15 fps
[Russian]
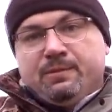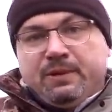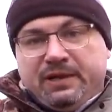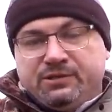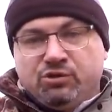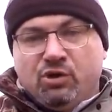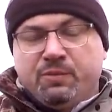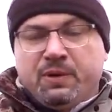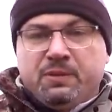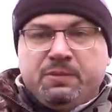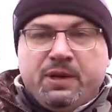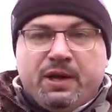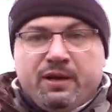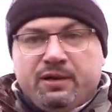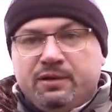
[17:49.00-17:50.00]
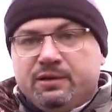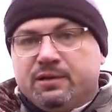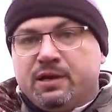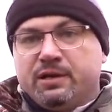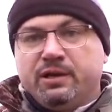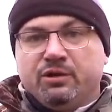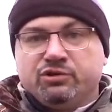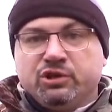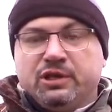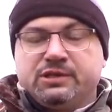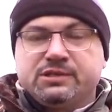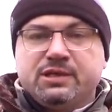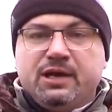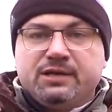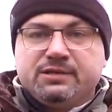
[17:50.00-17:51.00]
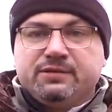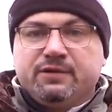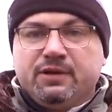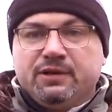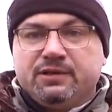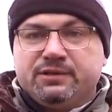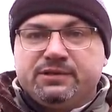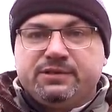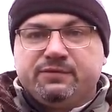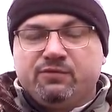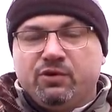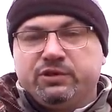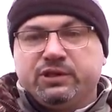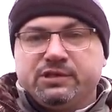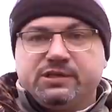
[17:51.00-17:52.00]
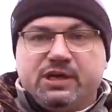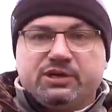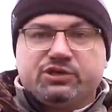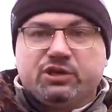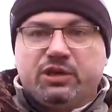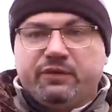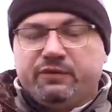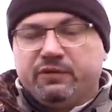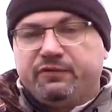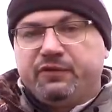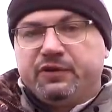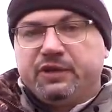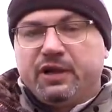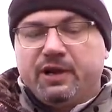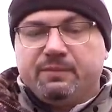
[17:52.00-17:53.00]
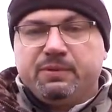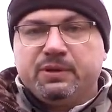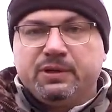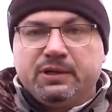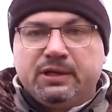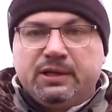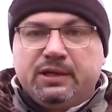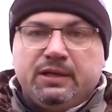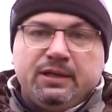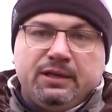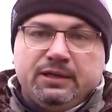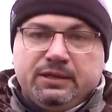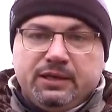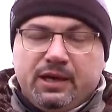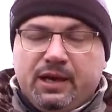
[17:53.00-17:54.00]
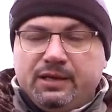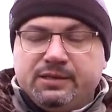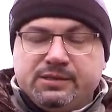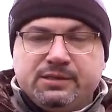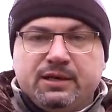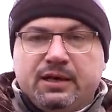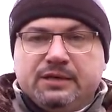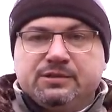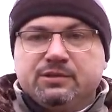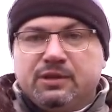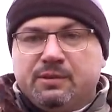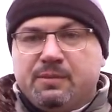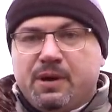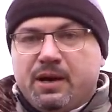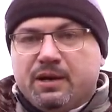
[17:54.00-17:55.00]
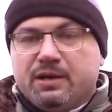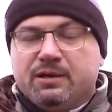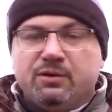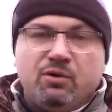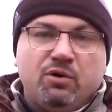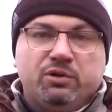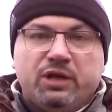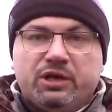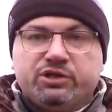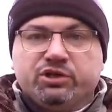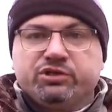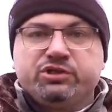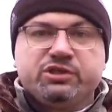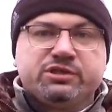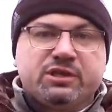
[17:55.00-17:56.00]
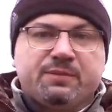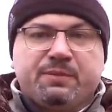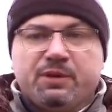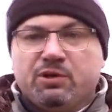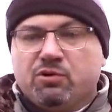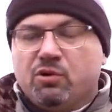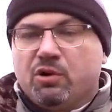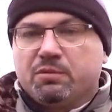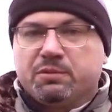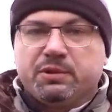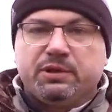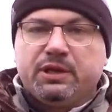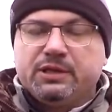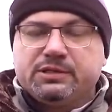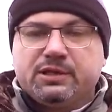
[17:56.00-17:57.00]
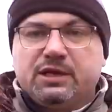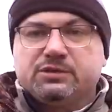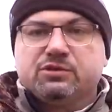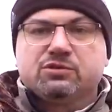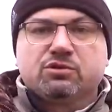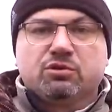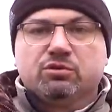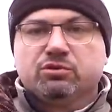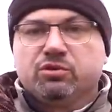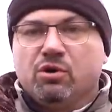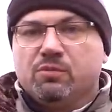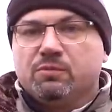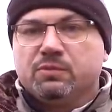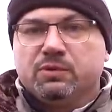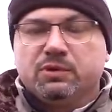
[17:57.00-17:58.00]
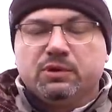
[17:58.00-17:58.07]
Простой пример, как я уже рассказывал, сегодня Саша ловил фидером, я сразу на мах. Он начал с чистой прикормки, я сразу с грунтом.